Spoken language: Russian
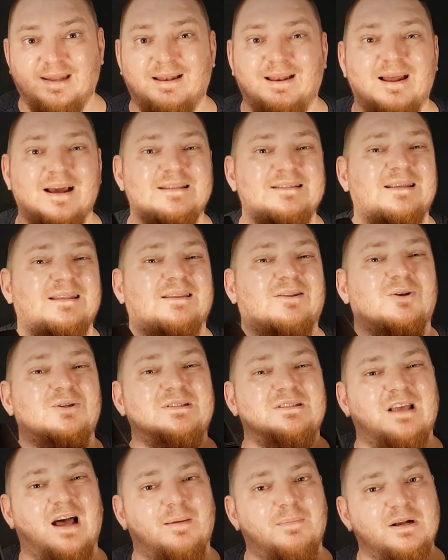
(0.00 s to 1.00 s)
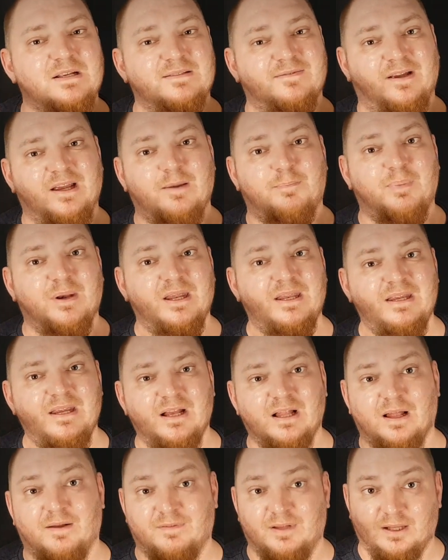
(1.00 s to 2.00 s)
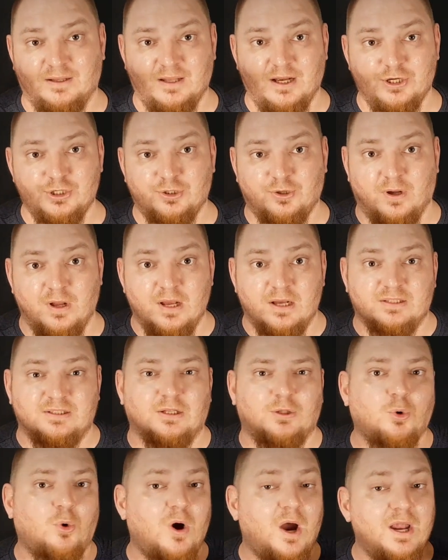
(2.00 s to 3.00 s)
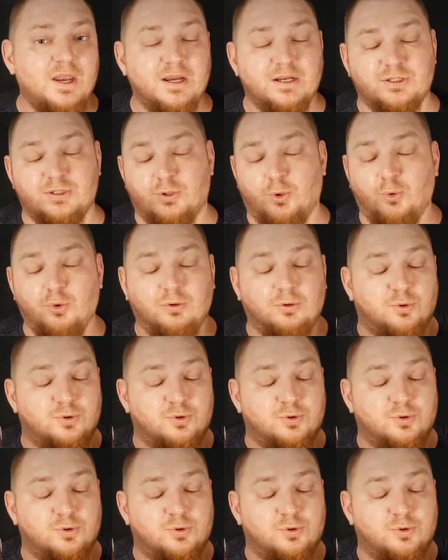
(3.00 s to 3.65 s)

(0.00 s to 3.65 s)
и замедляться до самых своих пределов, да так, что затухание струн,